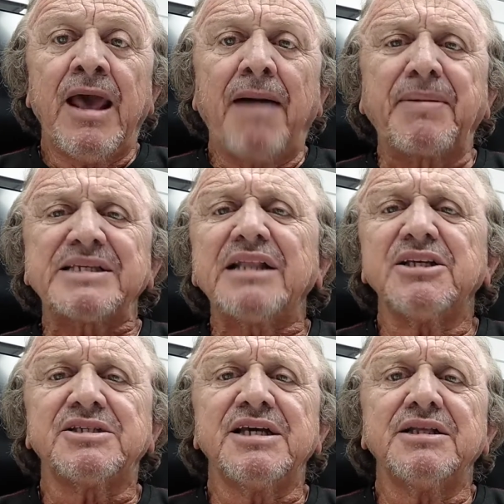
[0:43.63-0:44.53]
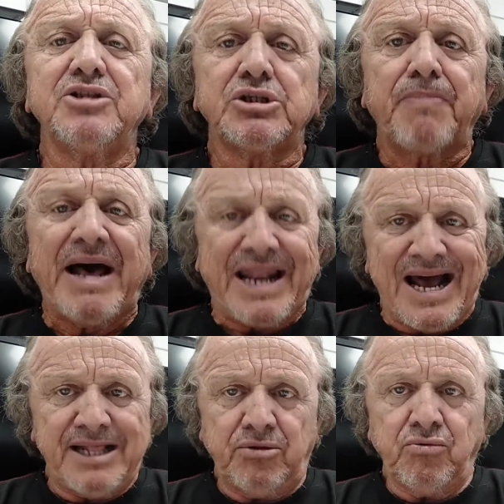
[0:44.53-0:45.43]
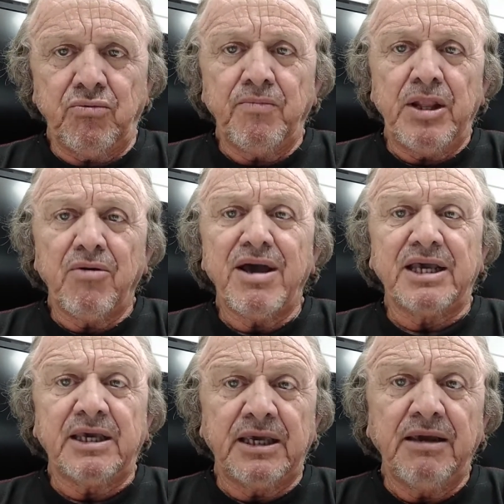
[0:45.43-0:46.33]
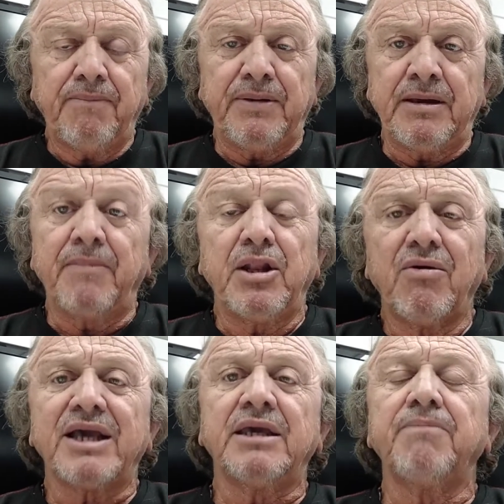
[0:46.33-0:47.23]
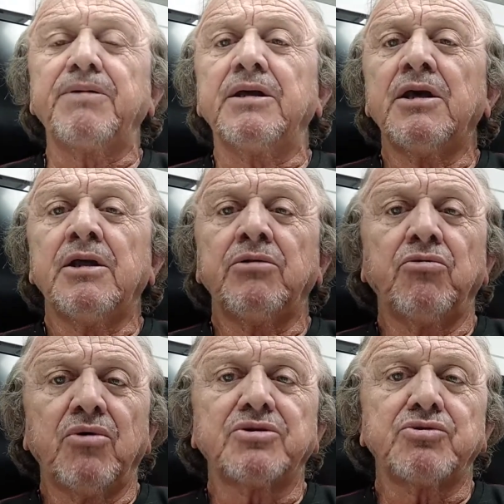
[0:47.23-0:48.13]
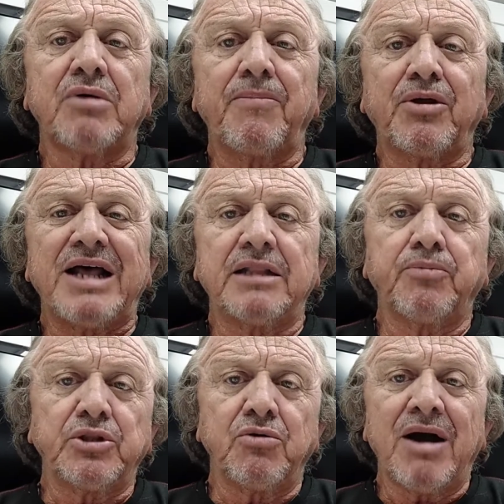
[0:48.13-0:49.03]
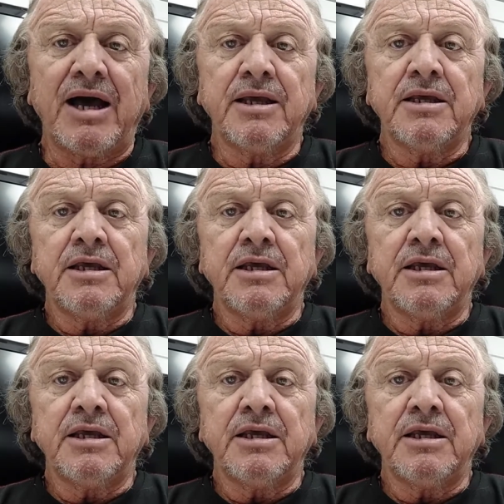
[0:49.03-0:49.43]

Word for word: Apesar de ser disparado a melhor equipe, a melhor equipe do nosso campeonato potiguar,